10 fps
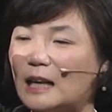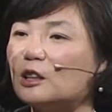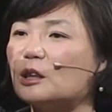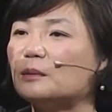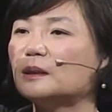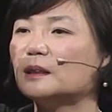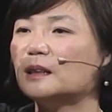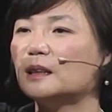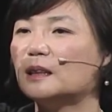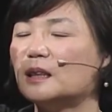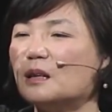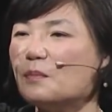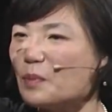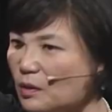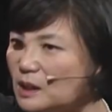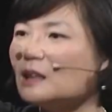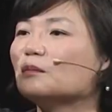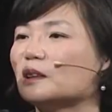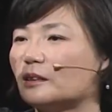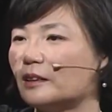안 그러면 평생
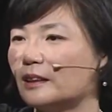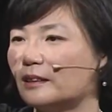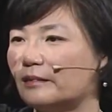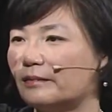힘들 거예요.